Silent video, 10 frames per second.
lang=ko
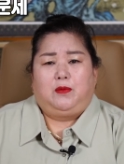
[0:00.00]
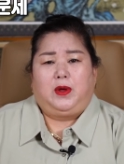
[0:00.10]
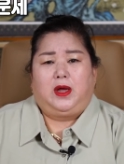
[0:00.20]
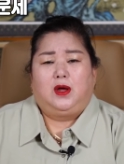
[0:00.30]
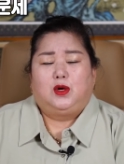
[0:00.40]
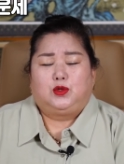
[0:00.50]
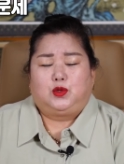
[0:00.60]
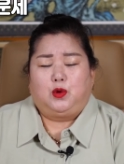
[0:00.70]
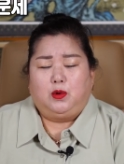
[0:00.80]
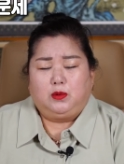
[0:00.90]
왜?
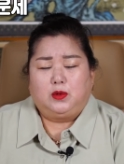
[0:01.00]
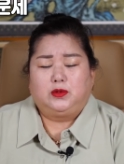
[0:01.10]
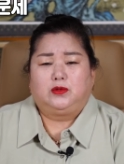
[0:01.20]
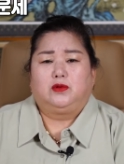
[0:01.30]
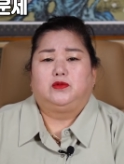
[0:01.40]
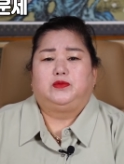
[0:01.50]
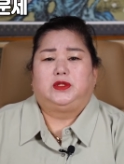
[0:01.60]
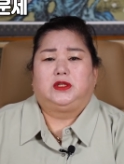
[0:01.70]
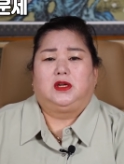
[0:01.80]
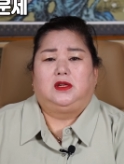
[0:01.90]
좋은 곳으로
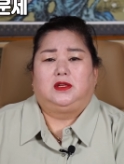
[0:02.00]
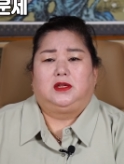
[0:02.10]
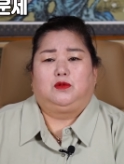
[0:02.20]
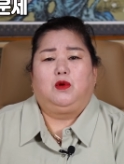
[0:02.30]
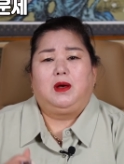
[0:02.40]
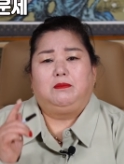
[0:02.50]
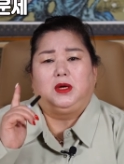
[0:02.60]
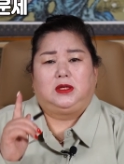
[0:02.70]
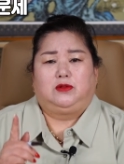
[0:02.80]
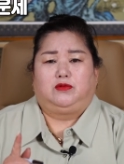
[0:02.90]
움직일 일이 또 한
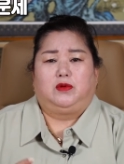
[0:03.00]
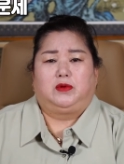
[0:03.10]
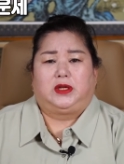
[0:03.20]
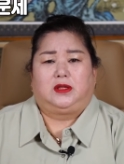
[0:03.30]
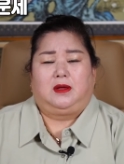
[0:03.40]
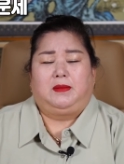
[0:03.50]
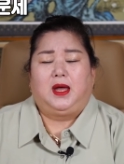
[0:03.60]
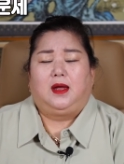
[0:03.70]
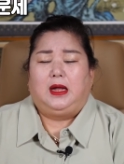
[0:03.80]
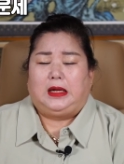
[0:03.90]
번이 들어오기
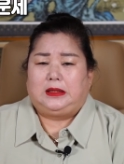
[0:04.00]
때문에